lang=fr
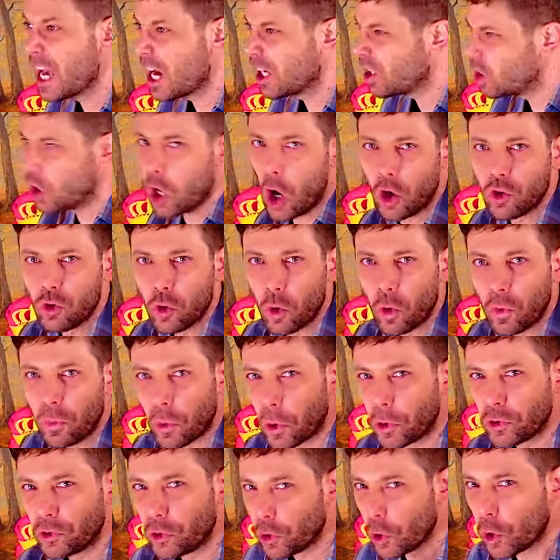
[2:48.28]
un grand
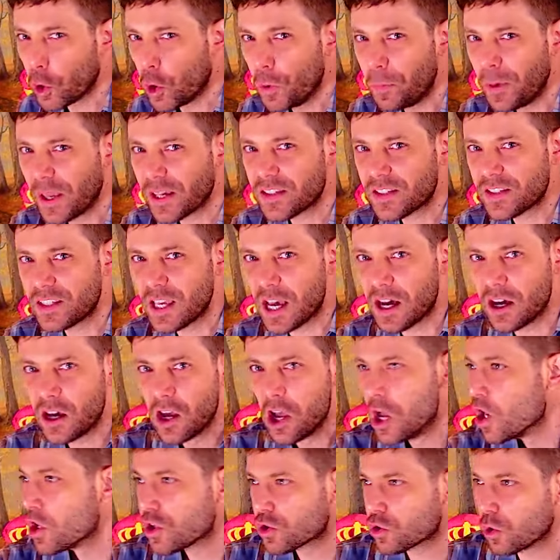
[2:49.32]
nombre de Robertiens
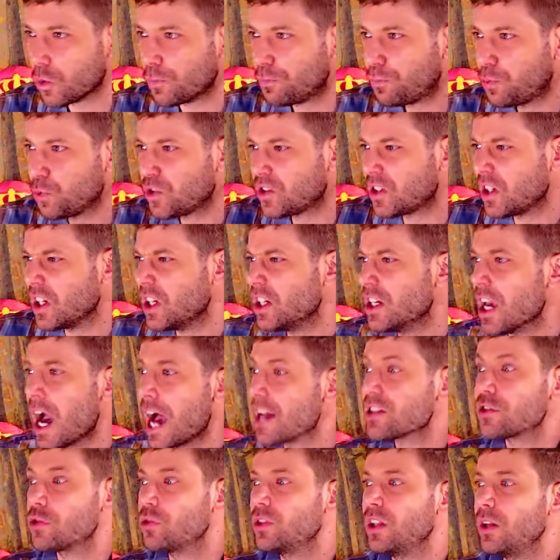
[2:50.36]
sont poussés
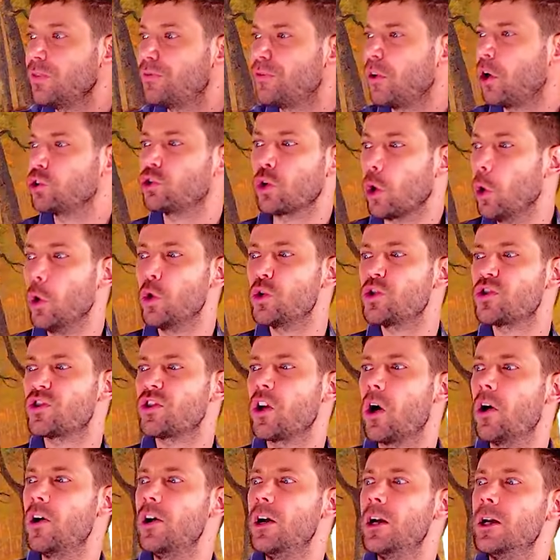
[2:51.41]
à se défendre au
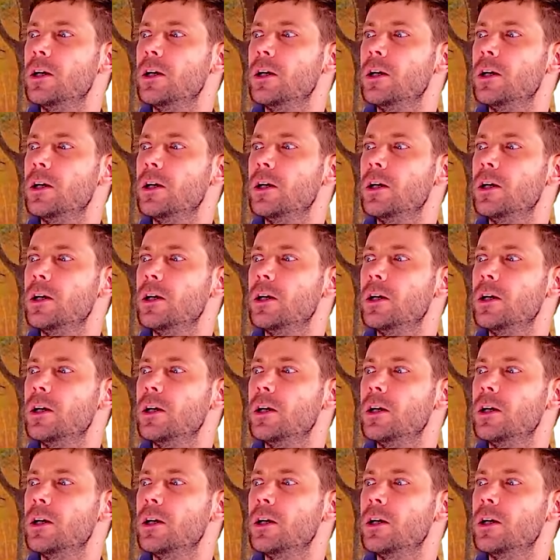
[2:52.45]
sol.